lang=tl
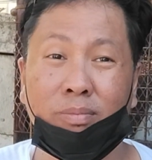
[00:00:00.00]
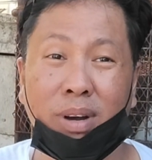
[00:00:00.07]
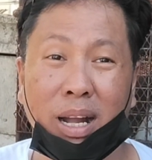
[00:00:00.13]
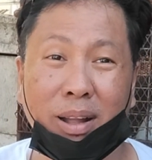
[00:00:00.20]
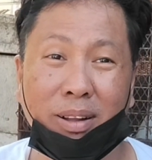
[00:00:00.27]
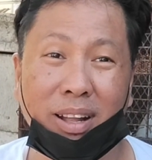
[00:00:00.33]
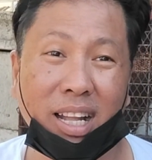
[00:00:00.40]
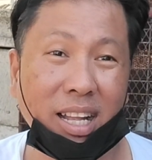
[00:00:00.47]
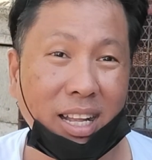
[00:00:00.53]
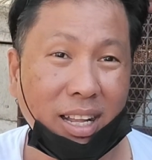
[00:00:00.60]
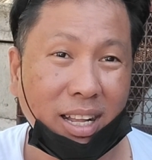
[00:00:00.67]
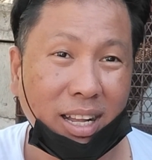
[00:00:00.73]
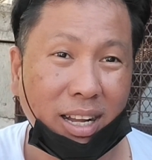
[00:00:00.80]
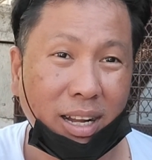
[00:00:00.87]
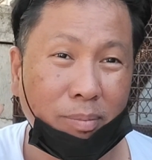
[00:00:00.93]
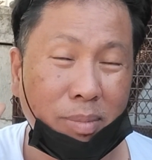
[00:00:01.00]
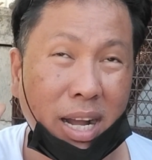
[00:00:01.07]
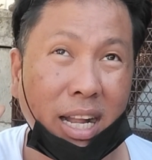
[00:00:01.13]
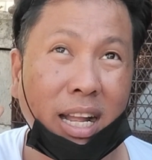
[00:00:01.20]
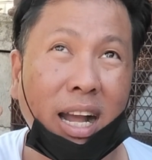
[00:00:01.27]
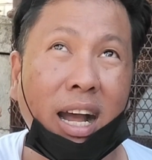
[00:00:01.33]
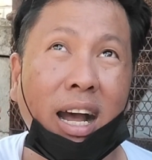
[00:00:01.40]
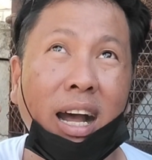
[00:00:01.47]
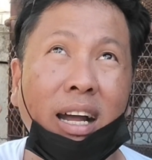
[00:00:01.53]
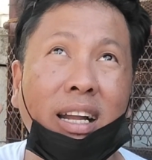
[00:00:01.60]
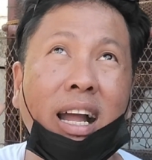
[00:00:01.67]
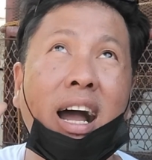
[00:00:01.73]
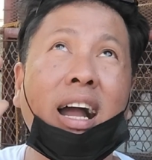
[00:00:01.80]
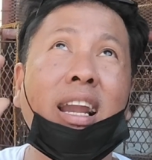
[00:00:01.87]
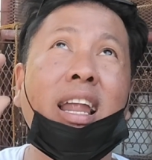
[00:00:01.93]
mag
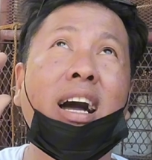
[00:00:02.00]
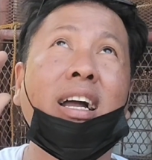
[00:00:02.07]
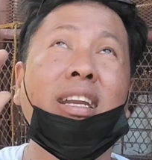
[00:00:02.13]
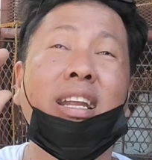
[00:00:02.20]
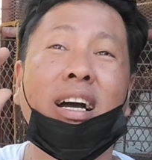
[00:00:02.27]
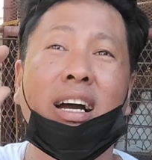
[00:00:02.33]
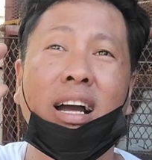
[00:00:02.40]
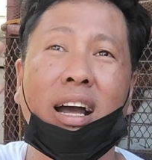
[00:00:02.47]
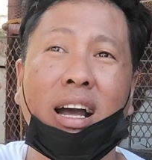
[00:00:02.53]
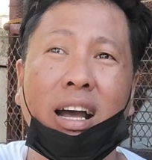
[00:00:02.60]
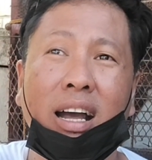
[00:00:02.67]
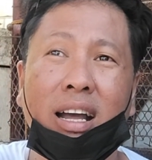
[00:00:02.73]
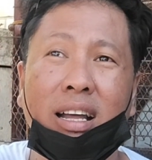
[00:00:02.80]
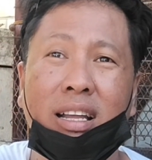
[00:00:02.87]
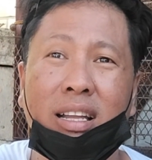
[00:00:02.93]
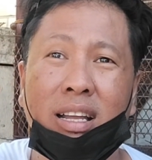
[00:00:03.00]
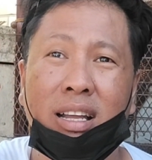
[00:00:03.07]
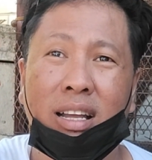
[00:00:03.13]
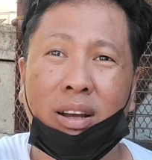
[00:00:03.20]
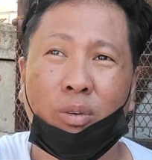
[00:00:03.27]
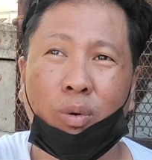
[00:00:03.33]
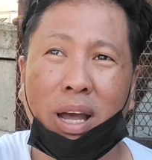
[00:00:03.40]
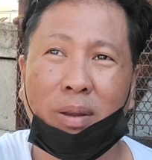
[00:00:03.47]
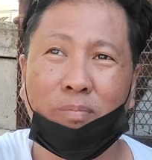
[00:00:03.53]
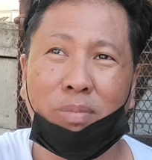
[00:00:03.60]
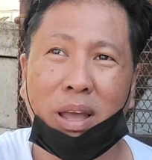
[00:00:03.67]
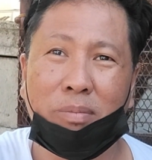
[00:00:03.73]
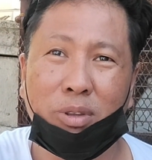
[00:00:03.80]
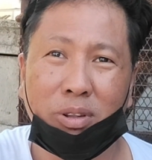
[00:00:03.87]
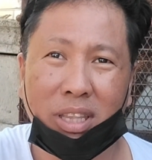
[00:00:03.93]
magkaklak ah, uh, ng uh,
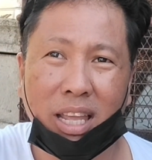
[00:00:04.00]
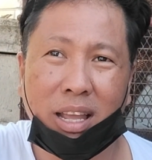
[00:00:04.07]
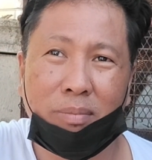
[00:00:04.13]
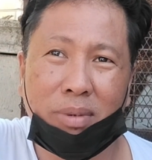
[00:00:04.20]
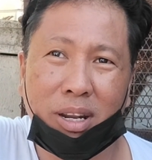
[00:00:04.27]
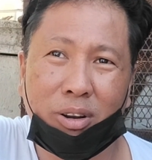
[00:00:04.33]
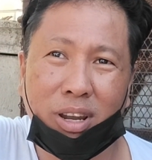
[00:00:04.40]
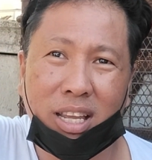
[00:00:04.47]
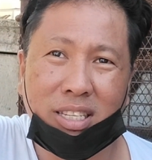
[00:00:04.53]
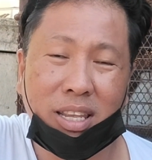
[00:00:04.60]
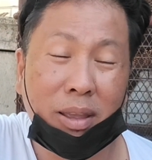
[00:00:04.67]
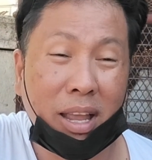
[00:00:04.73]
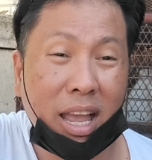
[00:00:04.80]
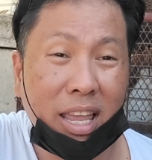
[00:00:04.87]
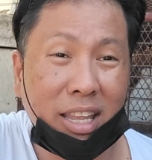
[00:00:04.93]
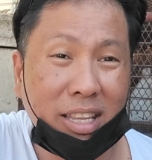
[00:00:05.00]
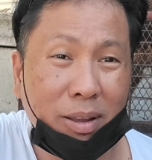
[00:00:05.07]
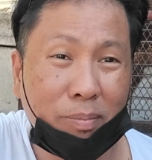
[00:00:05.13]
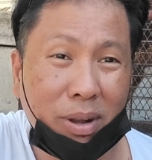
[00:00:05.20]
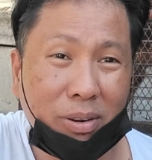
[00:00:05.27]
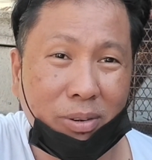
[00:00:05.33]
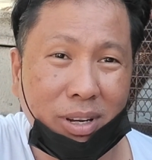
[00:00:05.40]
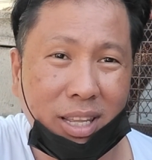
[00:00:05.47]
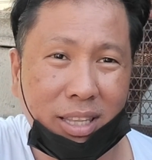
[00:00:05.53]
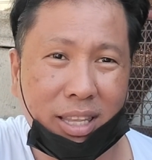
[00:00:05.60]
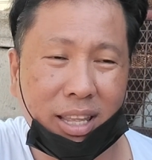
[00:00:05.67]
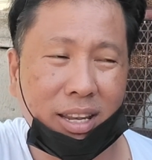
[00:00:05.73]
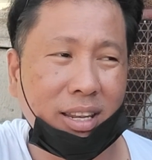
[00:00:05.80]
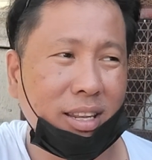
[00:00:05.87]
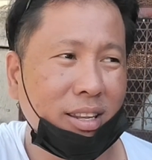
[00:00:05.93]
1.5 yung tigamarulas ay eh kaya niya pang
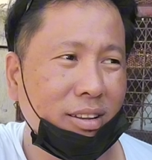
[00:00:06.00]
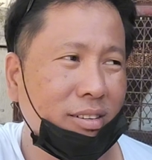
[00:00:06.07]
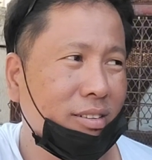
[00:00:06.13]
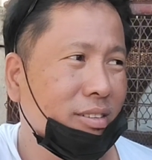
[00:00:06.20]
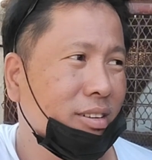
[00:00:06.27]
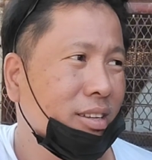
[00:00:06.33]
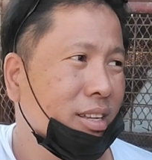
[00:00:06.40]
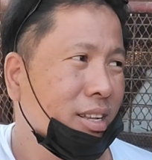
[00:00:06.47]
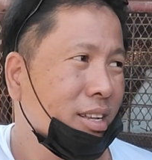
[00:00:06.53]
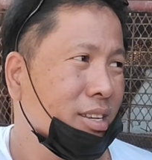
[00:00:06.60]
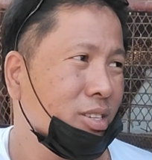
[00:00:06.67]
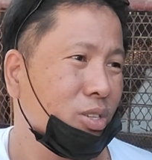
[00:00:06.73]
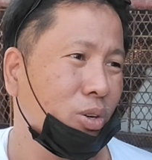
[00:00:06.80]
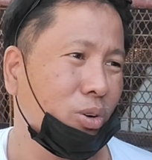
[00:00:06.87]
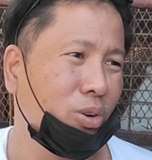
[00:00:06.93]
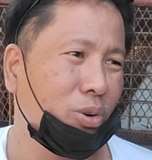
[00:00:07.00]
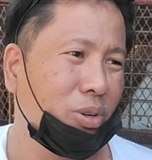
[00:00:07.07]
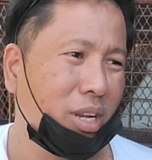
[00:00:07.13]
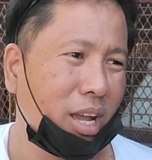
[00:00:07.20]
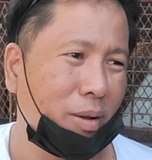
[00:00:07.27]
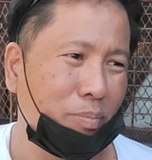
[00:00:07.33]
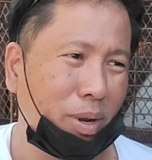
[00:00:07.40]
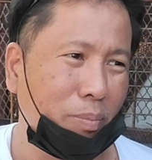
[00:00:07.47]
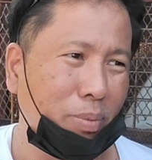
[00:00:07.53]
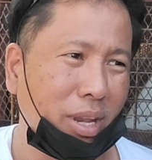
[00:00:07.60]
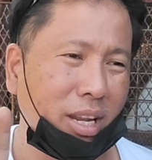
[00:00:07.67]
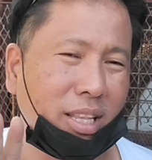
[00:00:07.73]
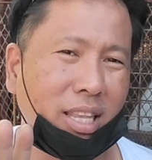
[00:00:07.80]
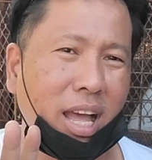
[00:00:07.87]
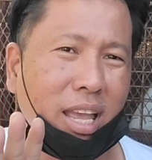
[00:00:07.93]
ulitin no so
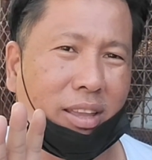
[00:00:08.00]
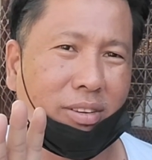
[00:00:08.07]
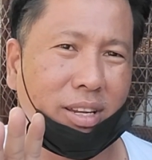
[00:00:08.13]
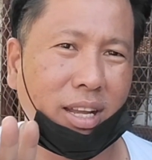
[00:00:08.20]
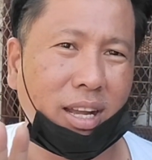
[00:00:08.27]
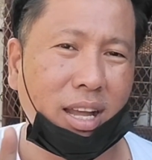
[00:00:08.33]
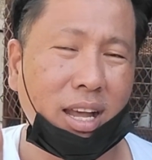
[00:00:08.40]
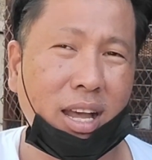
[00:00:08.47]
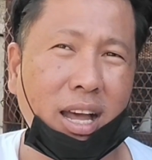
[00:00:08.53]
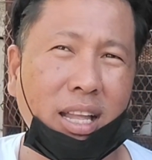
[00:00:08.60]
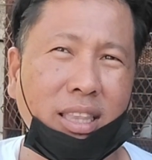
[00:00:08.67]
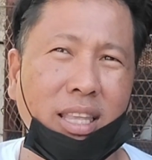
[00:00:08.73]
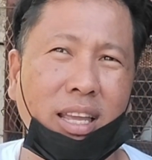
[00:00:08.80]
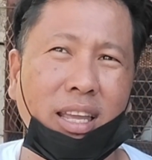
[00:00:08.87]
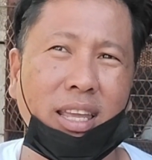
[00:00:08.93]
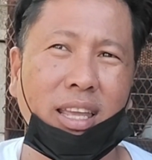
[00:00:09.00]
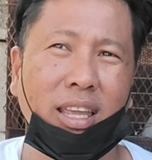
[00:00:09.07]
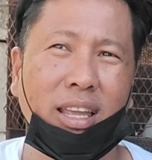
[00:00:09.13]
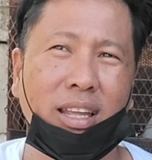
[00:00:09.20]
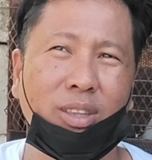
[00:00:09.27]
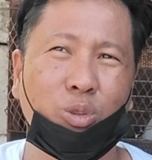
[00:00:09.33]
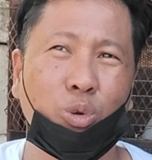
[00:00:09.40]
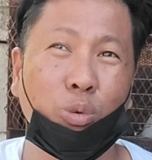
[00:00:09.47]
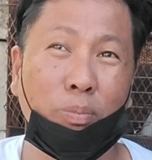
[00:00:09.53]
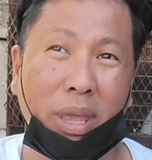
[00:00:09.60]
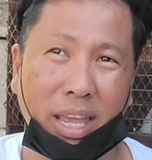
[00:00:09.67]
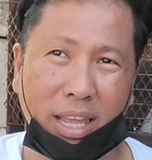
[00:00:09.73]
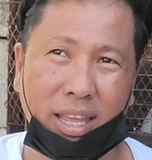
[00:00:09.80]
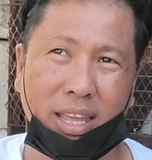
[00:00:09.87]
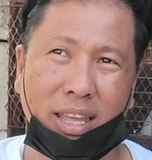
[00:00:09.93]
naka-prepare na tayo ng uh, ating
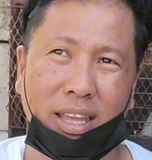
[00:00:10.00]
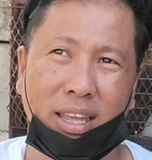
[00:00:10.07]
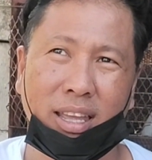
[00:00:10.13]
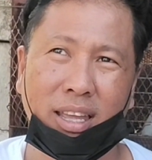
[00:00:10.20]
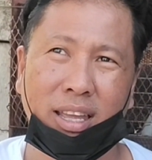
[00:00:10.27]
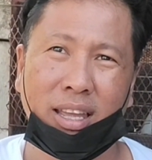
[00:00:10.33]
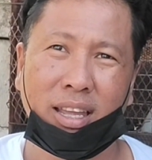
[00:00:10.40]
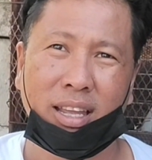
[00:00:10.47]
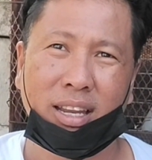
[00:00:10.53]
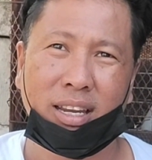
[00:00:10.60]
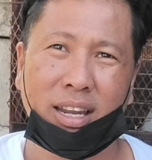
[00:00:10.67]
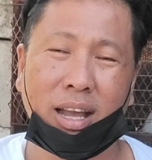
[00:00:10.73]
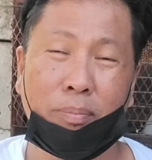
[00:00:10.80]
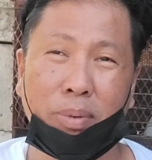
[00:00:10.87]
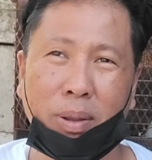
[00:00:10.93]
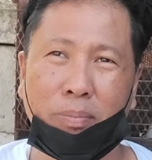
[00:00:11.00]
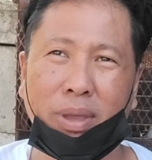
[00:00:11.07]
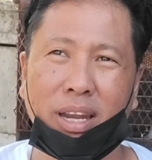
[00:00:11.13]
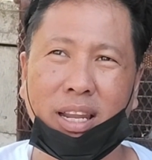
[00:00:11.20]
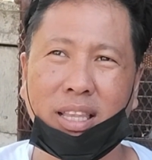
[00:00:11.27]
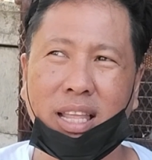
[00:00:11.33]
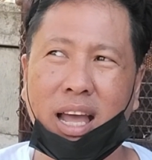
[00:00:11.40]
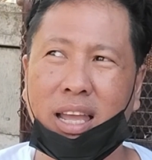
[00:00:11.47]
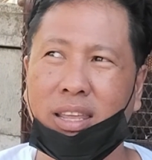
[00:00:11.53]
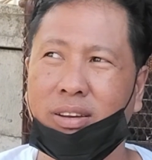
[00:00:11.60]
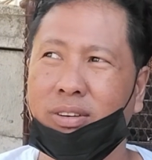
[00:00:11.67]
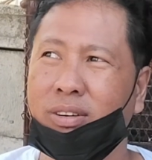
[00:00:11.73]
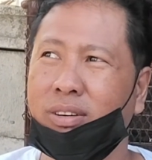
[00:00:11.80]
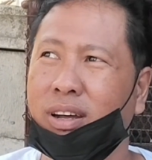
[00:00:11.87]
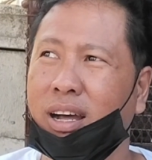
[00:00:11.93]
tubig nakaprepare na
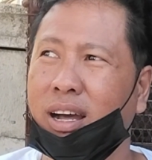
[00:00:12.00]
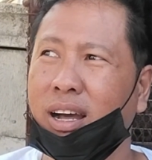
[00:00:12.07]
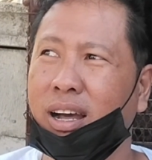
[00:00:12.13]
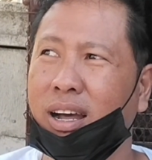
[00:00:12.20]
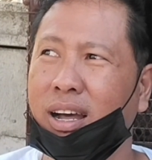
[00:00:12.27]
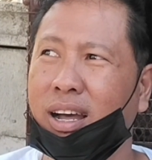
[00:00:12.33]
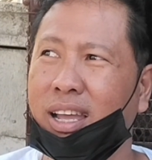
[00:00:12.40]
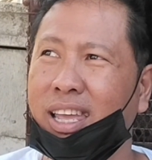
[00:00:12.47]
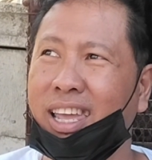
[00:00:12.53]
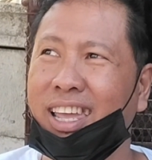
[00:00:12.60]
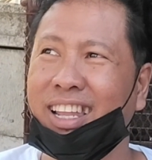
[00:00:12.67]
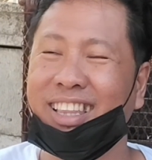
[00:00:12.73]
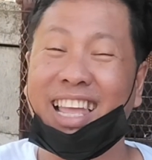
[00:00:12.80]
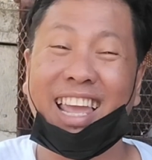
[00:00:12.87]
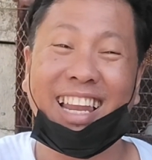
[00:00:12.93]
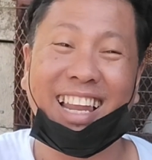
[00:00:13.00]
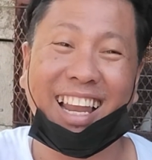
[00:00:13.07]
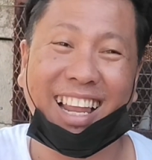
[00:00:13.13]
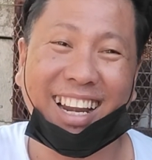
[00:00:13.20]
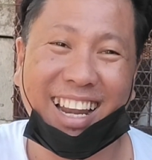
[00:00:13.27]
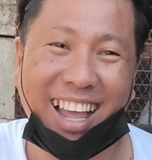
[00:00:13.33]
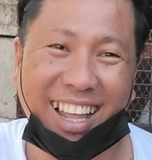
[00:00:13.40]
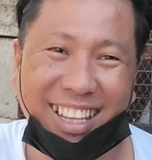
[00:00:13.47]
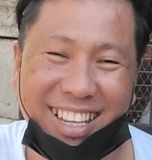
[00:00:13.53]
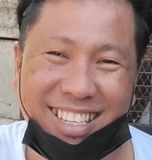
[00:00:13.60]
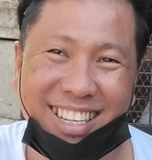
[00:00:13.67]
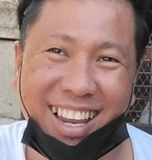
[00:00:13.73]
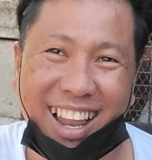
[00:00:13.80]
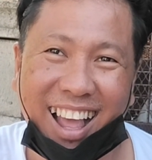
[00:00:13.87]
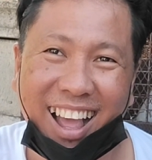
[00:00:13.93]
tayo uh, hihintay na lang natin
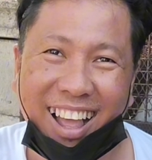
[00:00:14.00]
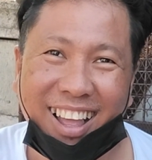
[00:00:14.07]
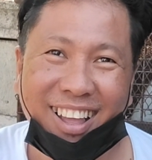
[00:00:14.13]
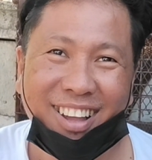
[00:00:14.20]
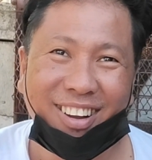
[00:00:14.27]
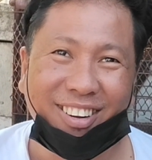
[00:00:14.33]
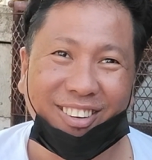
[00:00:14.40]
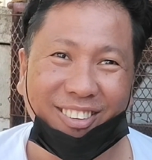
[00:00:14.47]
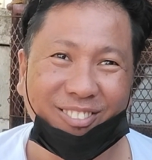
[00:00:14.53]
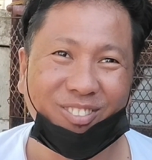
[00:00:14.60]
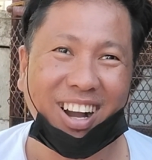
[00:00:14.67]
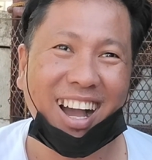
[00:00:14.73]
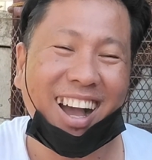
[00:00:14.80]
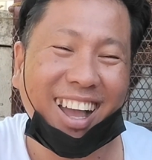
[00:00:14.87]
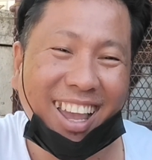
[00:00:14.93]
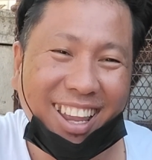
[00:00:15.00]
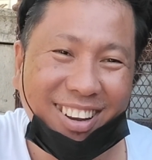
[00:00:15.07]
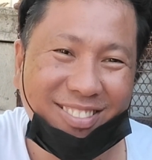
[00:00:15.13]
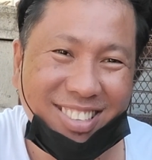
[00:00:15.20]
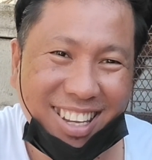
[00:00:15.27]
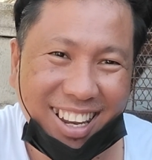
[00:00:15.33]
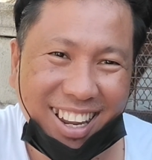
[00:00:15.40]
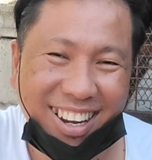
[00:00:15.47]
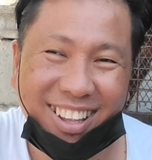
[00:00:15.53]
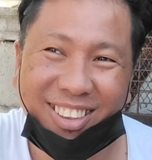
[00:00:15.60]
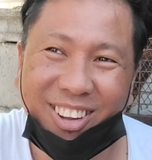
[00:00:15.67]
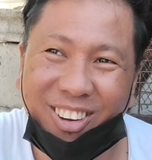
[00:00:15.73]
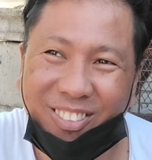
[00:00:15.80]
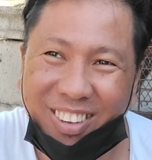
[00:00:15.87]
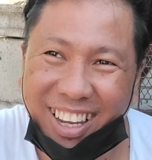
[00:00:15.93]
sila kung makakainom sila ng
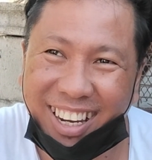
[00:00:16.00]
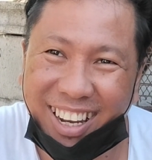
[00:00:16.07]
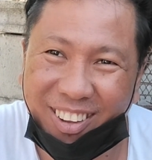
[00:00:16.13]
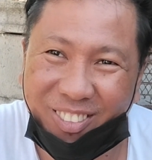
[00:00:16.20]
tubig